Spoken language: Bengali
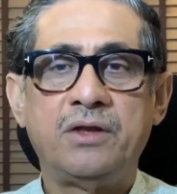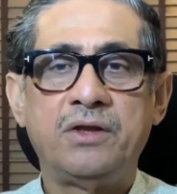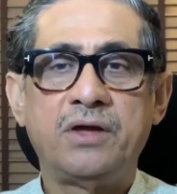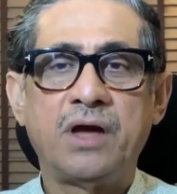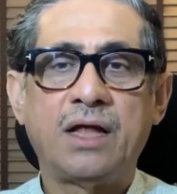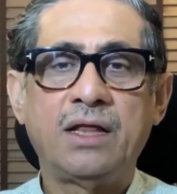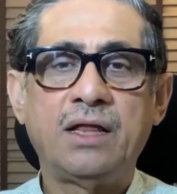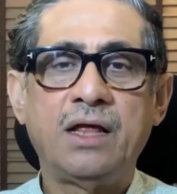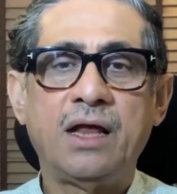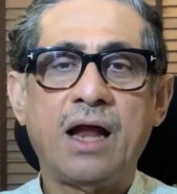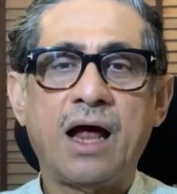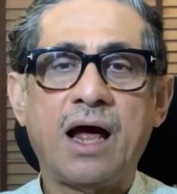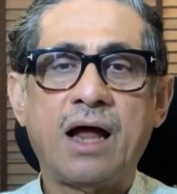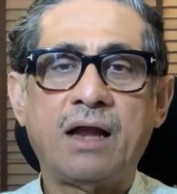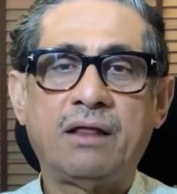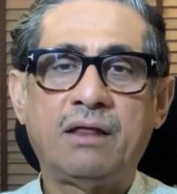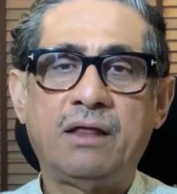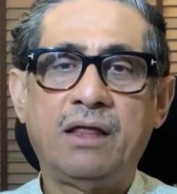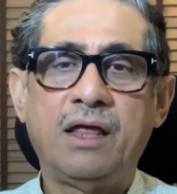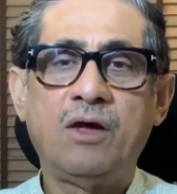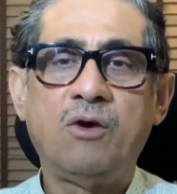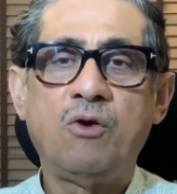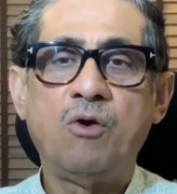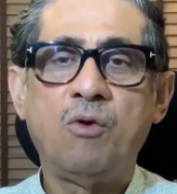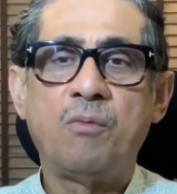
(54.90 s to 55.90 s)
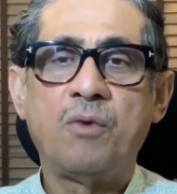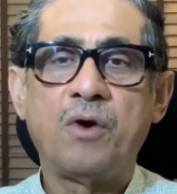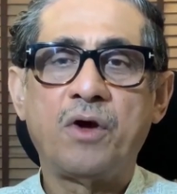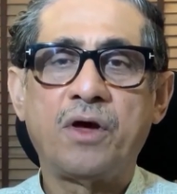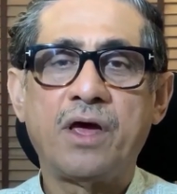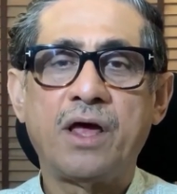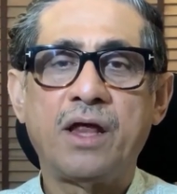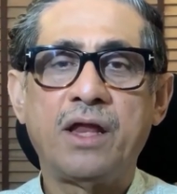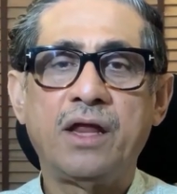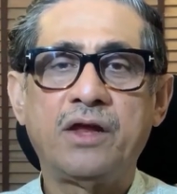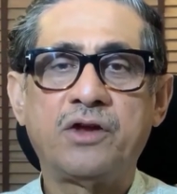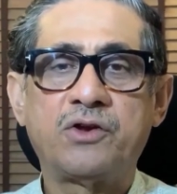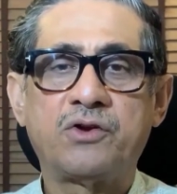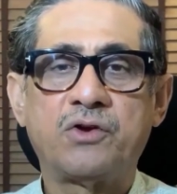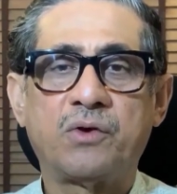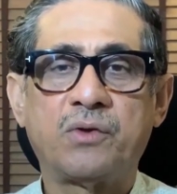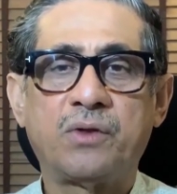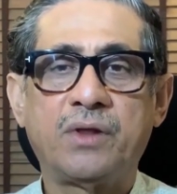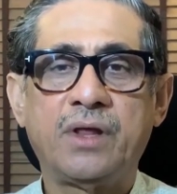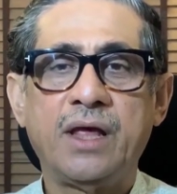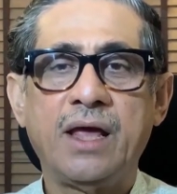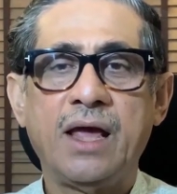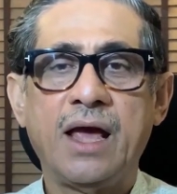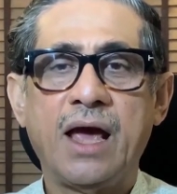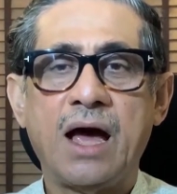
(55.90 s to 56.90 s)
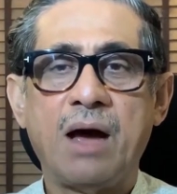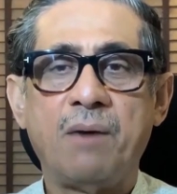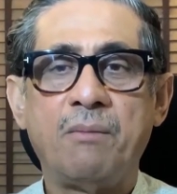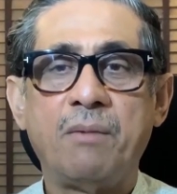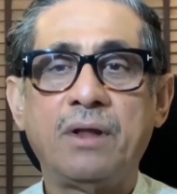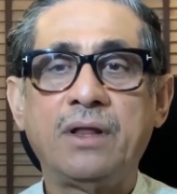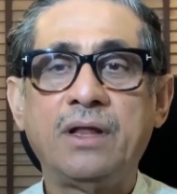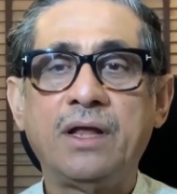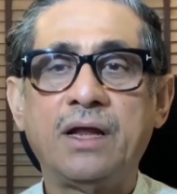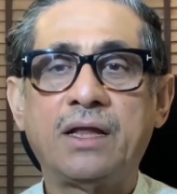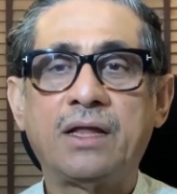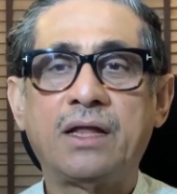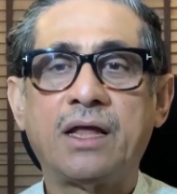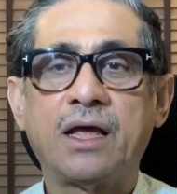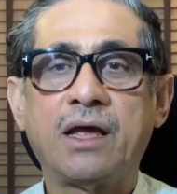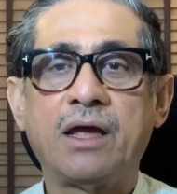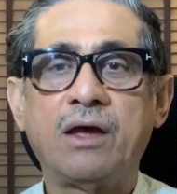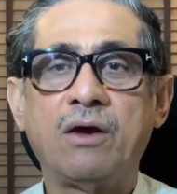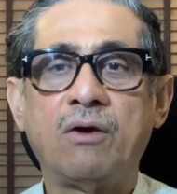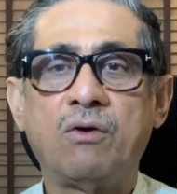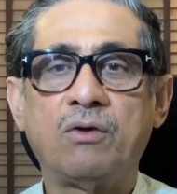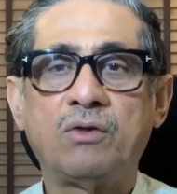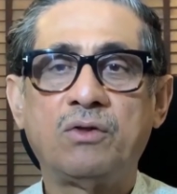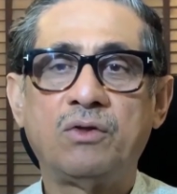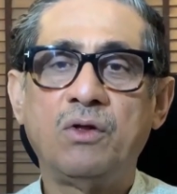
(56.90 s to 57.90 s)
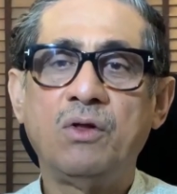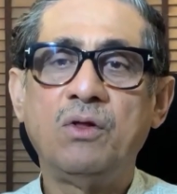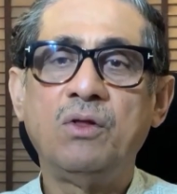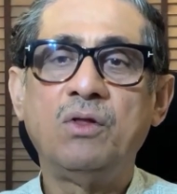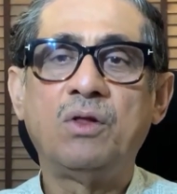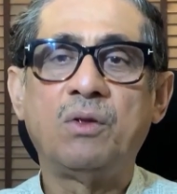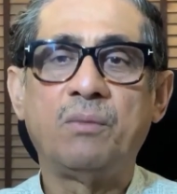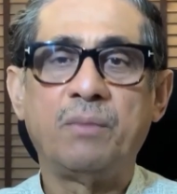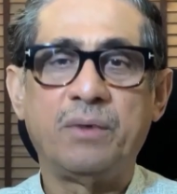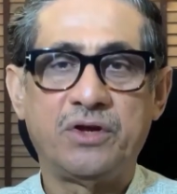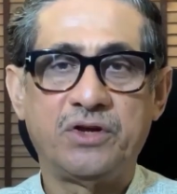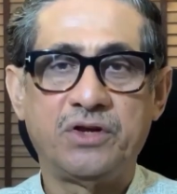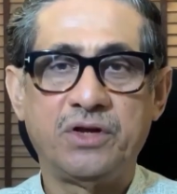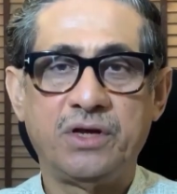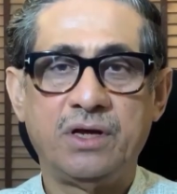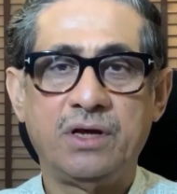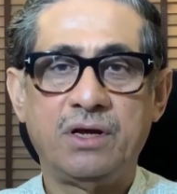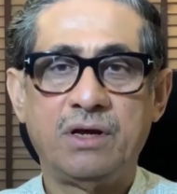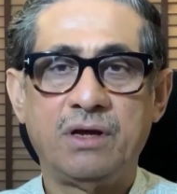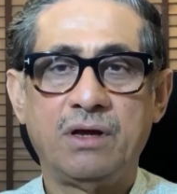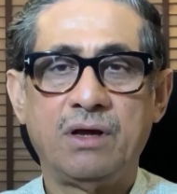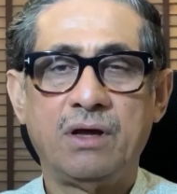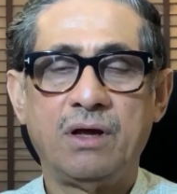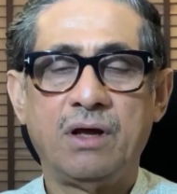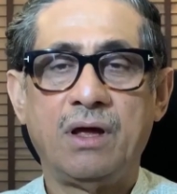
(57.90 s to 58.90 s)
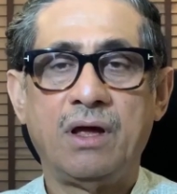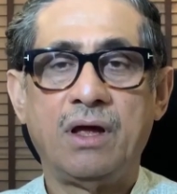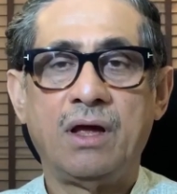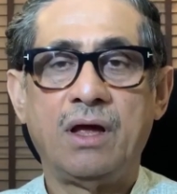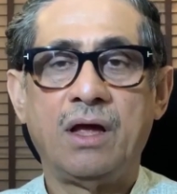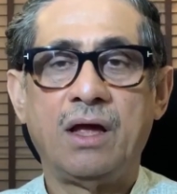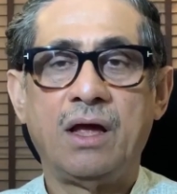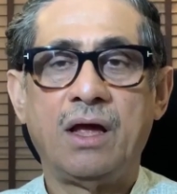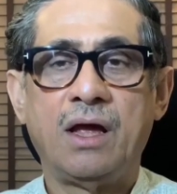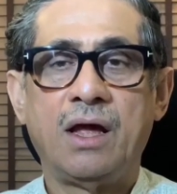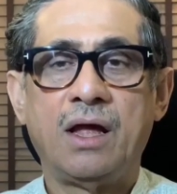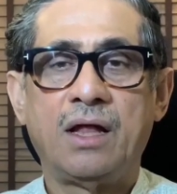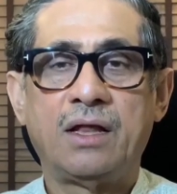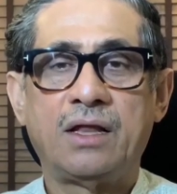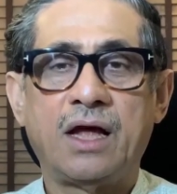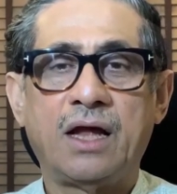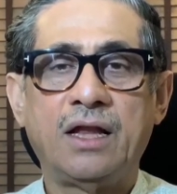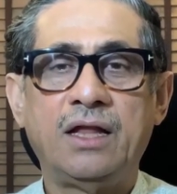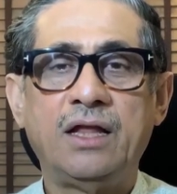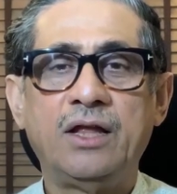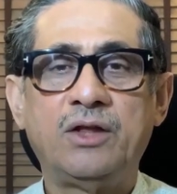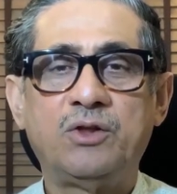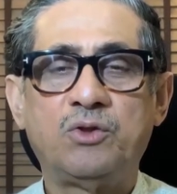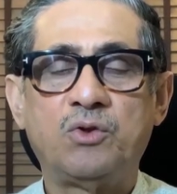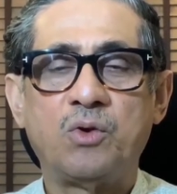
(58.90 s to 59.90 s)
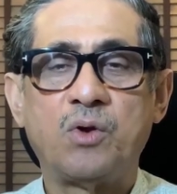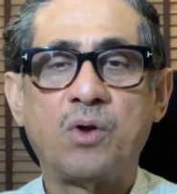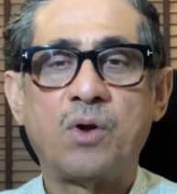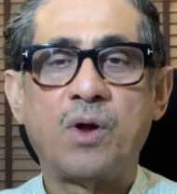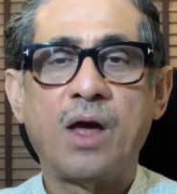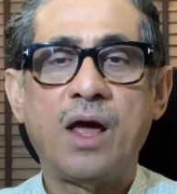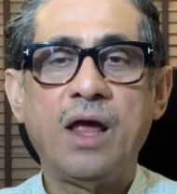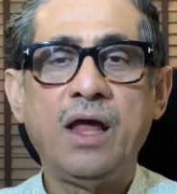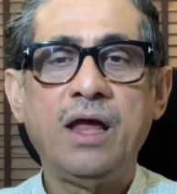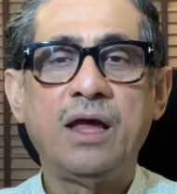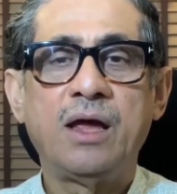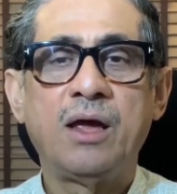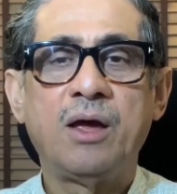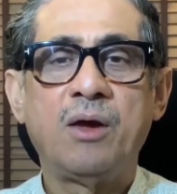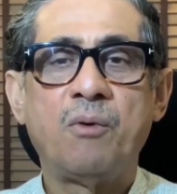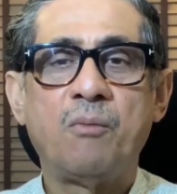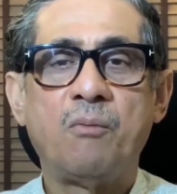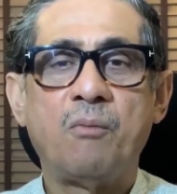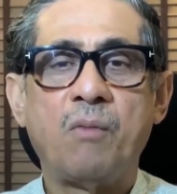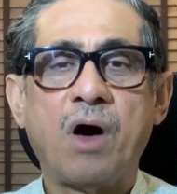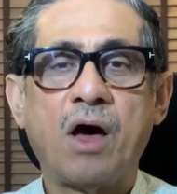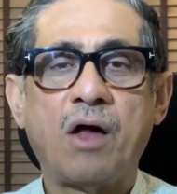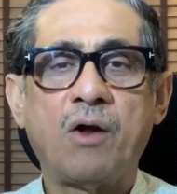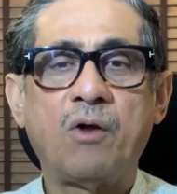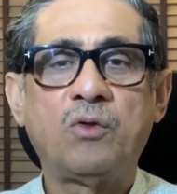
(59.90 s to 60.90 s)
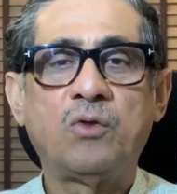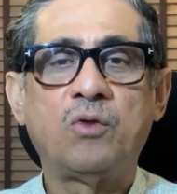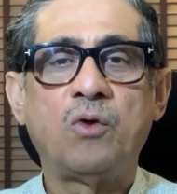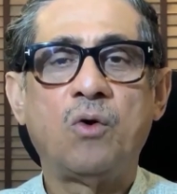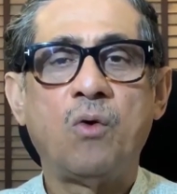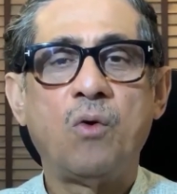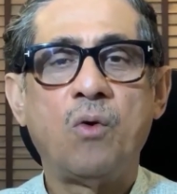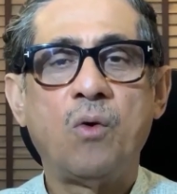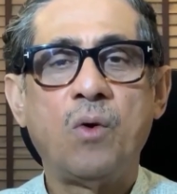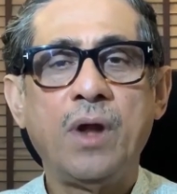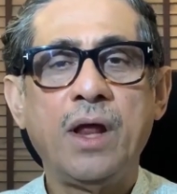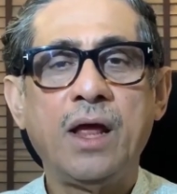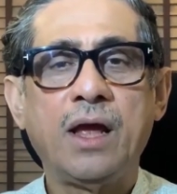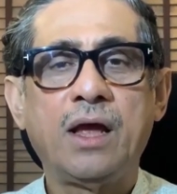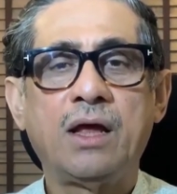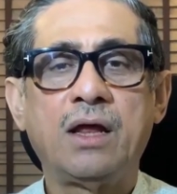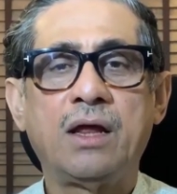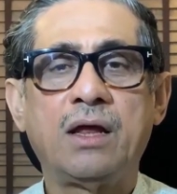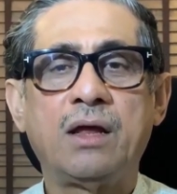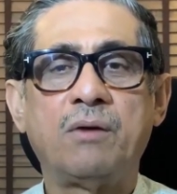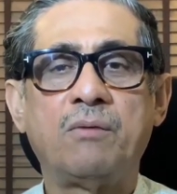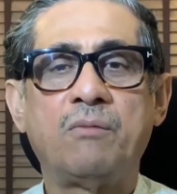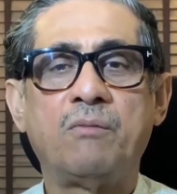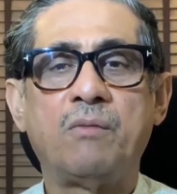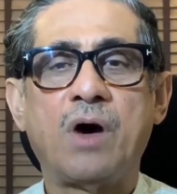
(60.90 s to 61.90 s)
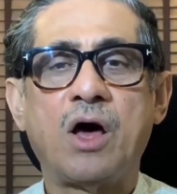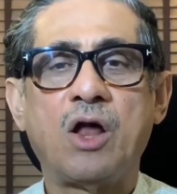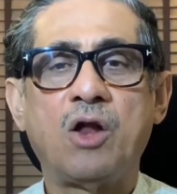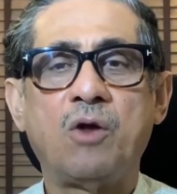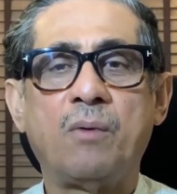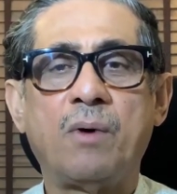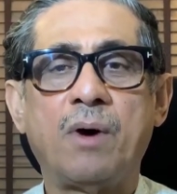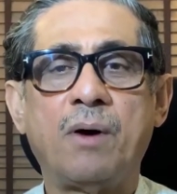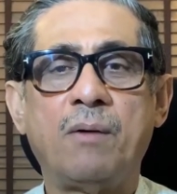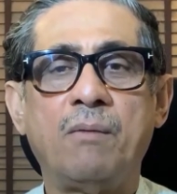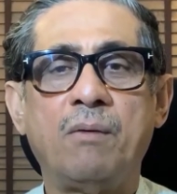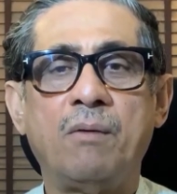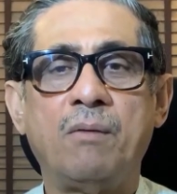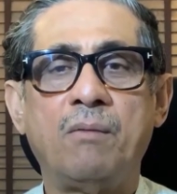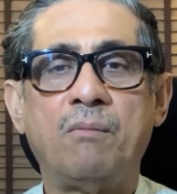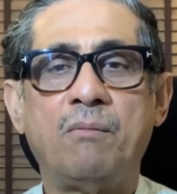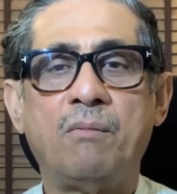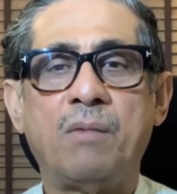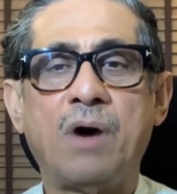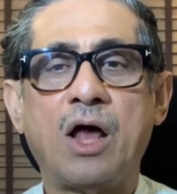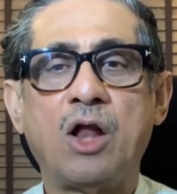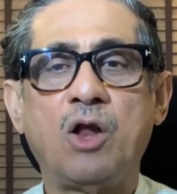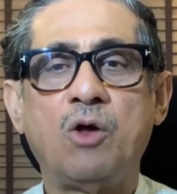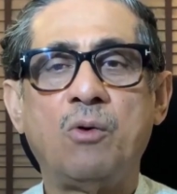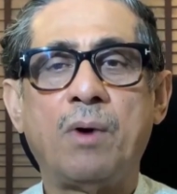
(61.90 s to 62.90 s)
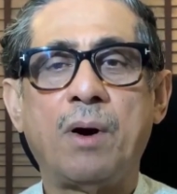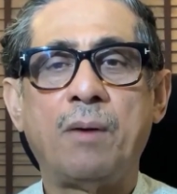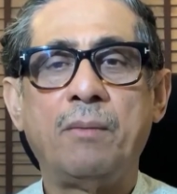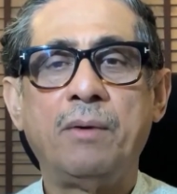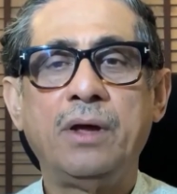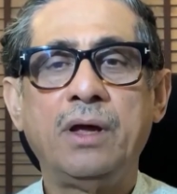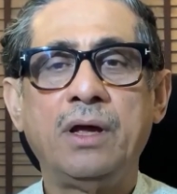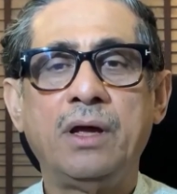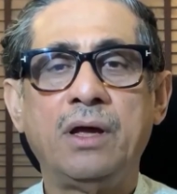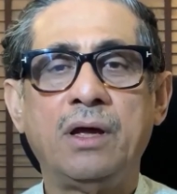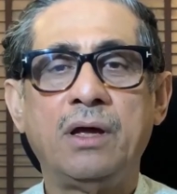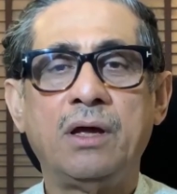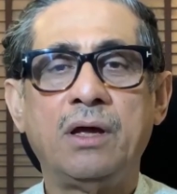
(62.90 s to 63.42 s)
যাদের আর্থিক ও বৈজ্ঞানিক শক্তি আমাদের থেকে অত্যন্ত বেশি তাদের তুলনায় ভারত অনেক ভালো ভালোভাবে